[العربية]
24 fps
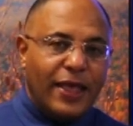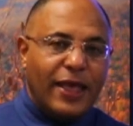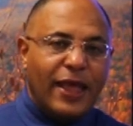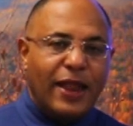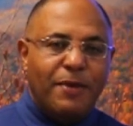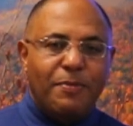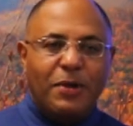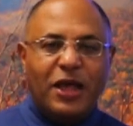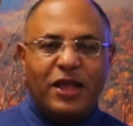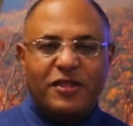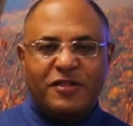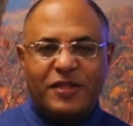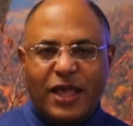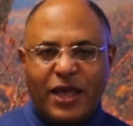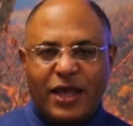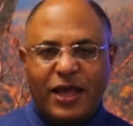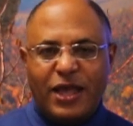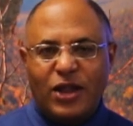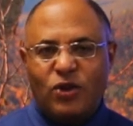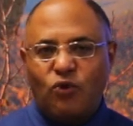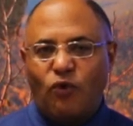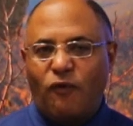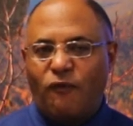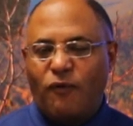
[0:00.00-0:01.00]
المأساة
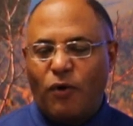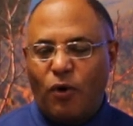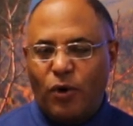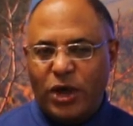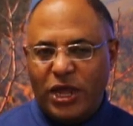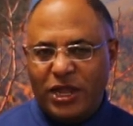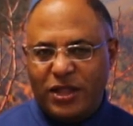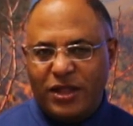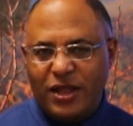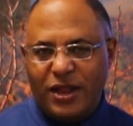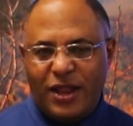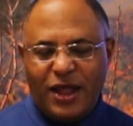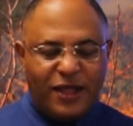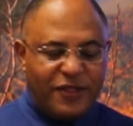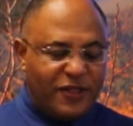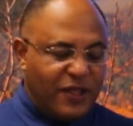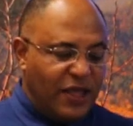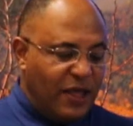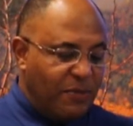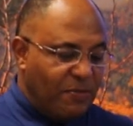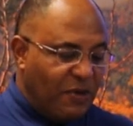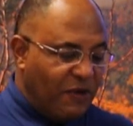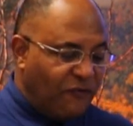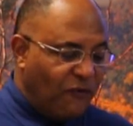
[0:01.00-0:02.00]
خنوة فوائد
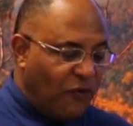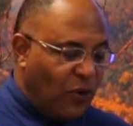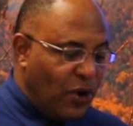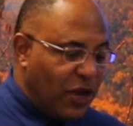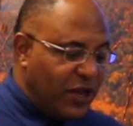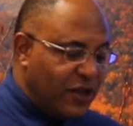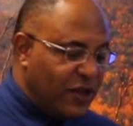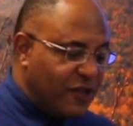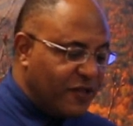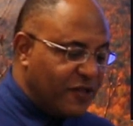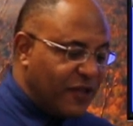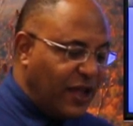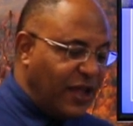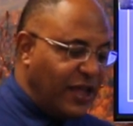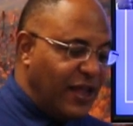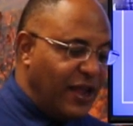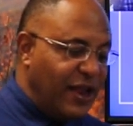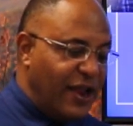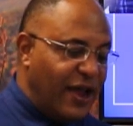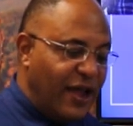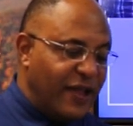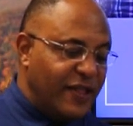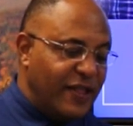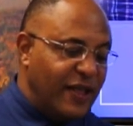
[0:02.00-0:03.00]
العظيمة فوائد الصحية
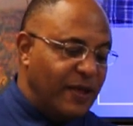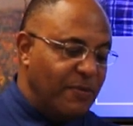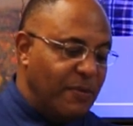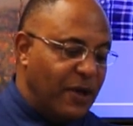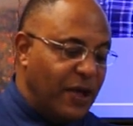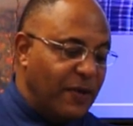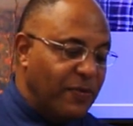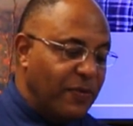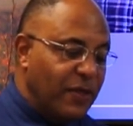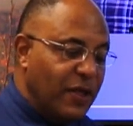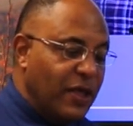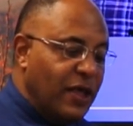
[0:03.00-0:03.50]
العظيمة